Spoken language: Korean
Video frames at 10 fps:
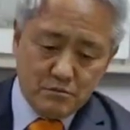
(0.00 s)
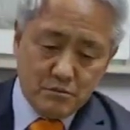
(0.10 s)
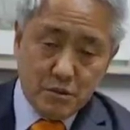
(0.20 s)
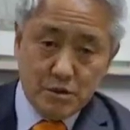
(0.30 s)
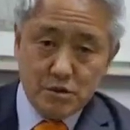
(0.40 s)

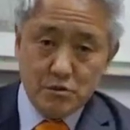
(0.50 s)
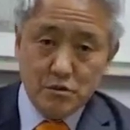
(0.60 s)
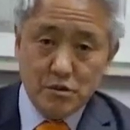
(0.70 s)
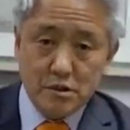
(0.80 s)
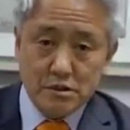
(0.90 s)

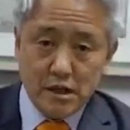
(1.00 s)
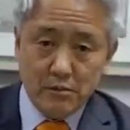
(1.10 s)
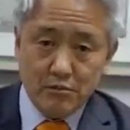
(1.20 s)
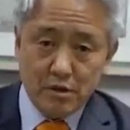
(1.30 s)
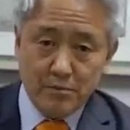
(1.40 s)
미술 기사
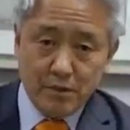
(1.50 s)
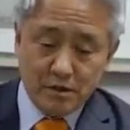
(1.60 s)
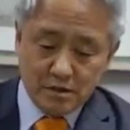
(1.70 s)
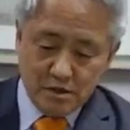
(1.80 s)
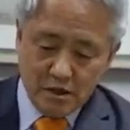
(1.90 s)
브리핑
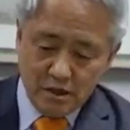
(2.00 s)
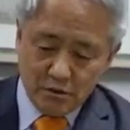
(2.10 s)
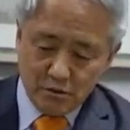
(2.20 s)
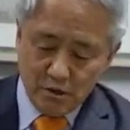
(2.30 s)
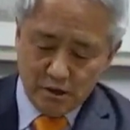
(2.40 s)

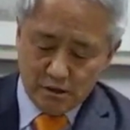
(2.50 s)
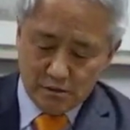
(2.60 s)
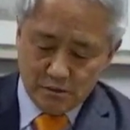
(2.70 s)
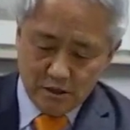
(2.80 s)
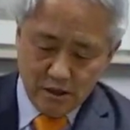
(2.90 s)
시작하도록
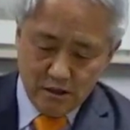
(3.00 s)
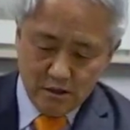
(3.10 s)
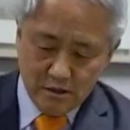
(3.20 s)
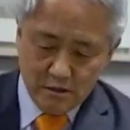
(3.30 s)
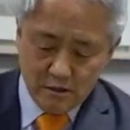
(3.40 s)
하겠습니다.
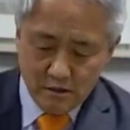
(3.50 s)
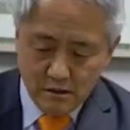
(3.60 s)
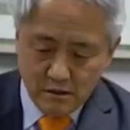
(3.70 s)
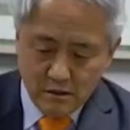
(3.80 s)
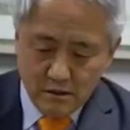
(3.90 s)

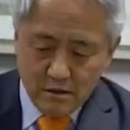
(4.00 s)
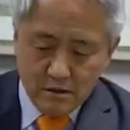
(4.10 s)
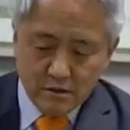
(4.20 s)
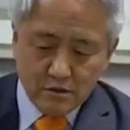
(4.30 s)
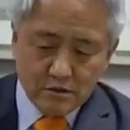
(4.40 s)

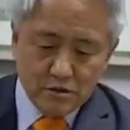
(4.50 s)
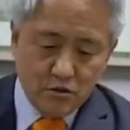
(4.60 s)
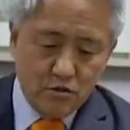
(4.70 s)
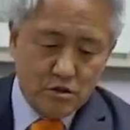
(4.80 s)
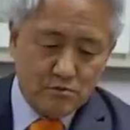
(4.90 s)
그
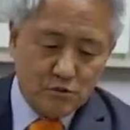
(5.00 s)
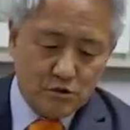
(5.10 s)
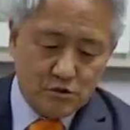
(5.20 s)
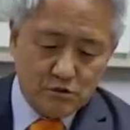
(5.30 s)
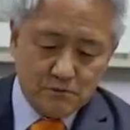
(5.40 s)

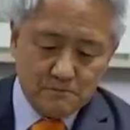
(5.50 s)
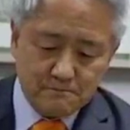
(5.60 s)
서울신문은